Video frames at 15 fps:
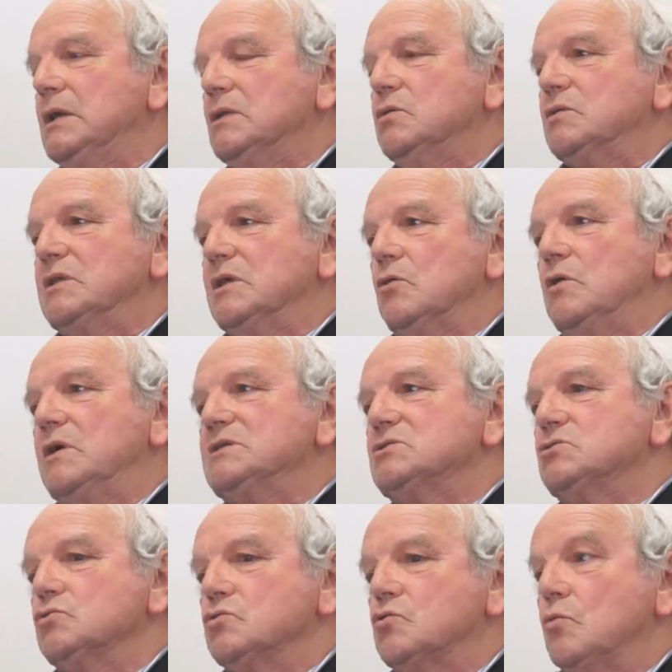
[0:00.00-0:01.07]
Donc des
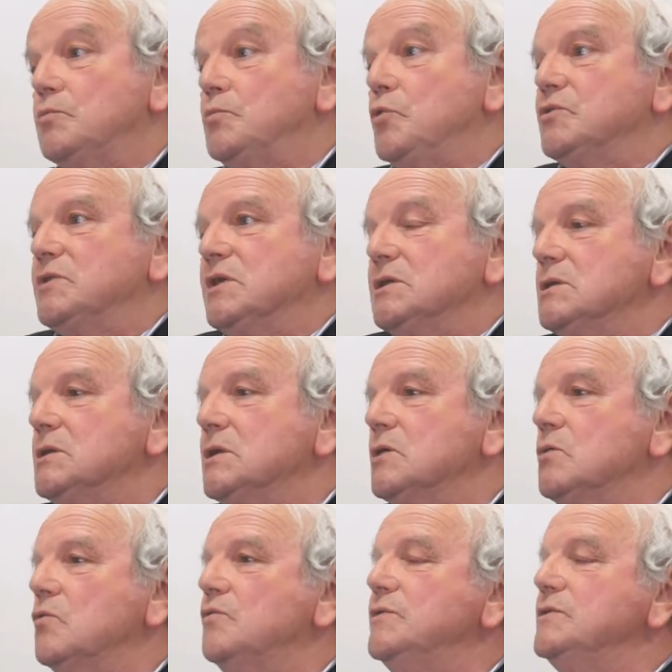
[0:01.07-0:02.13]
relations qui ont peut-être été
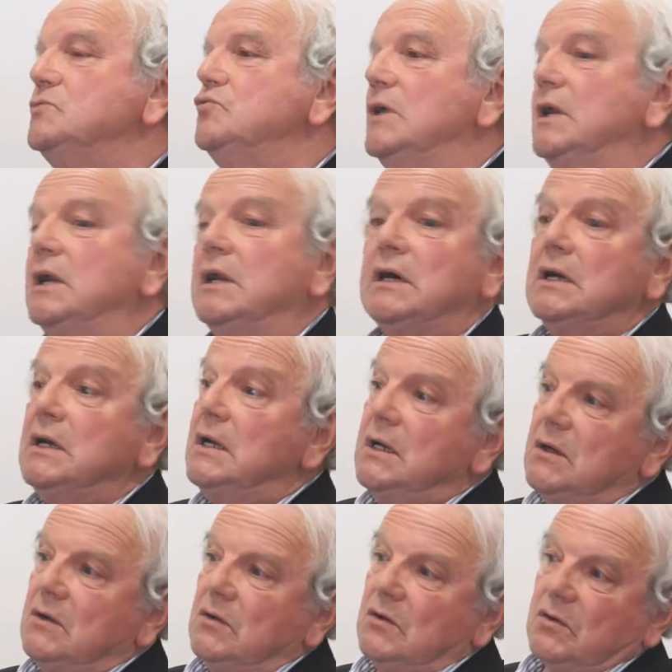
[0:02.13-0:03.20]
conflictuelles,
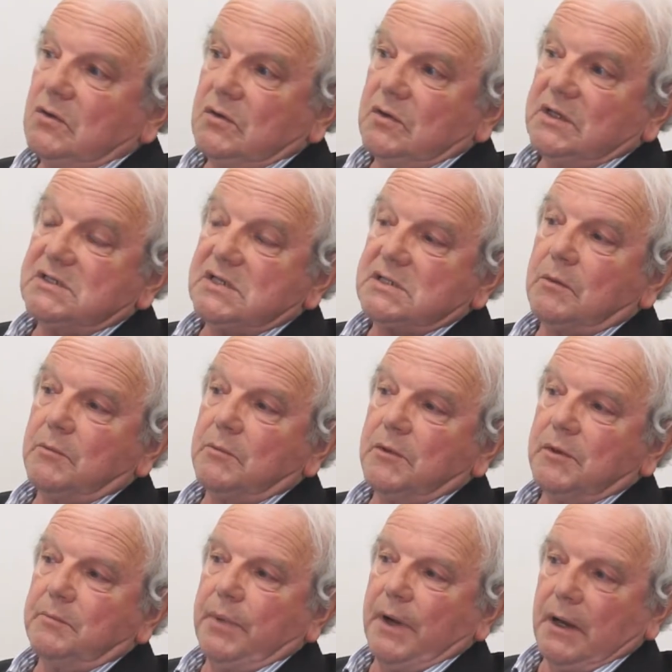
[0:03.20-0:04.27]
euh,
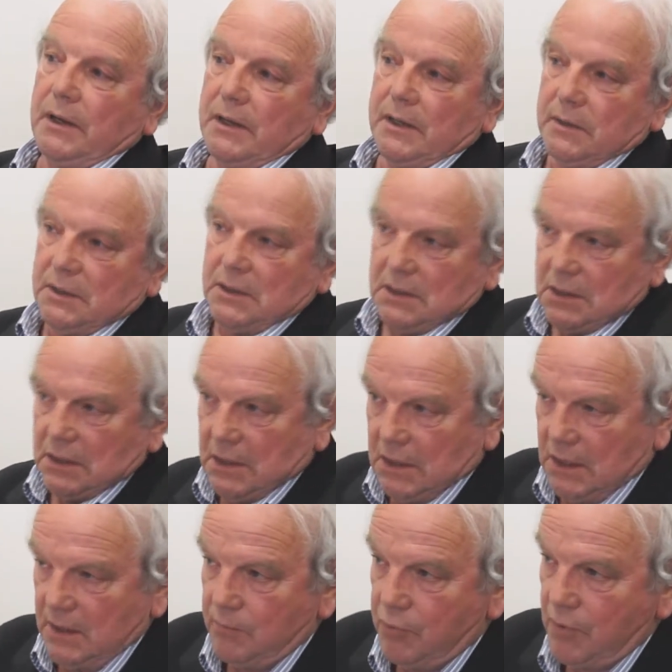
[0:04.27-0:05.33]
exacerbées par les,
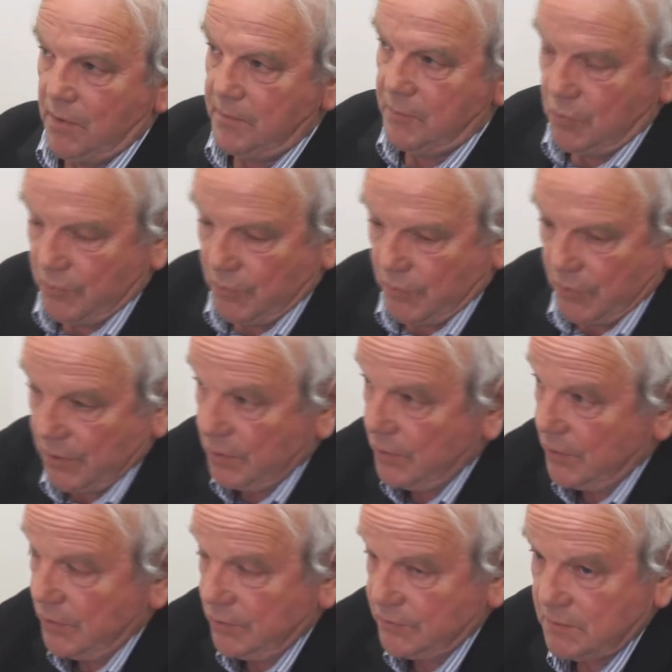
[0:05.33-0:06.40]
problèmes
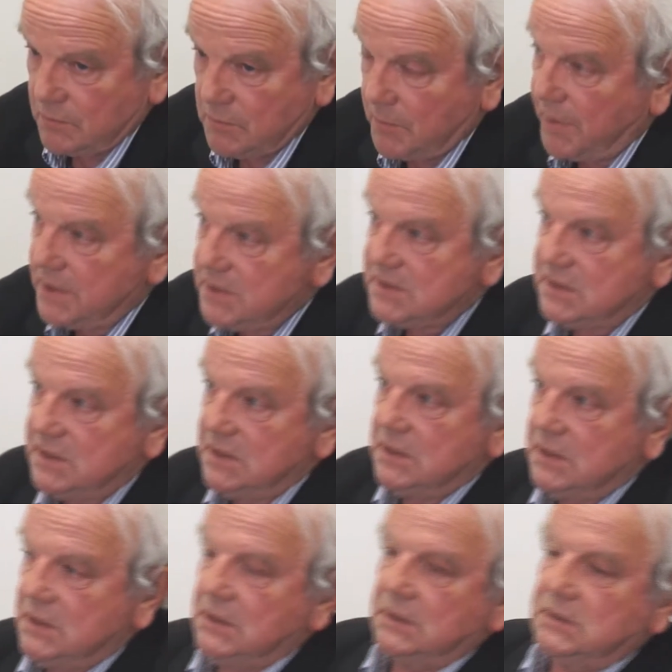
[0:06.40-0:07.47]
seulement
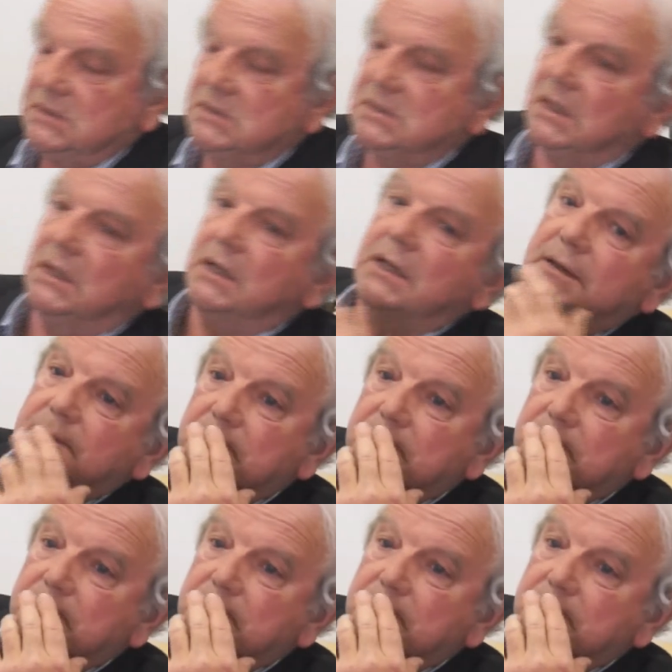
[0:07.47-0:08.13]
palestiniens et israéliens.